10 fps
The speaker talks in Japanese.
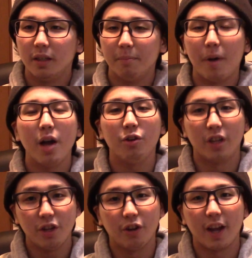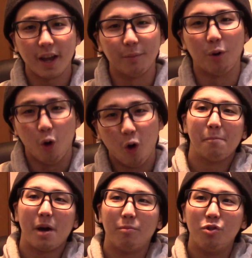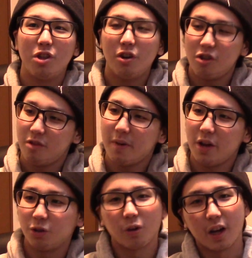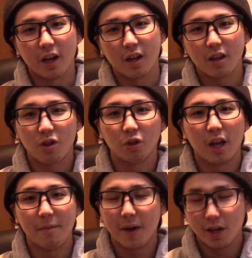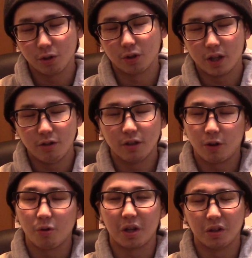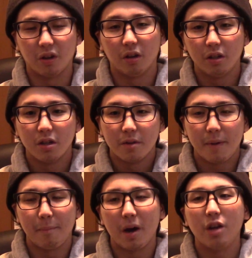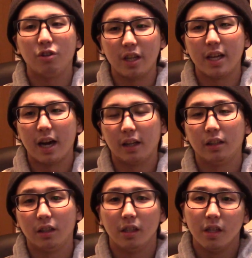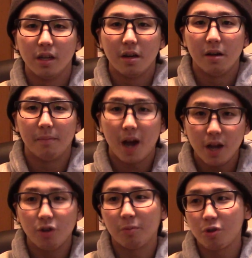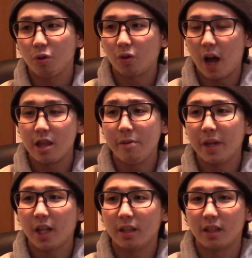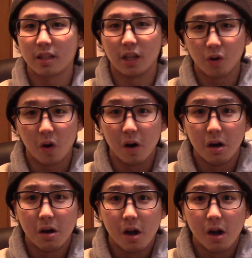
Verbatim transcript: バイオでいいよね。もう、まあ、無印バイオとか、初代バイオとか言うんだろうけど、まあ、バイオでいいや。バイオもちょっと始めたんですけど、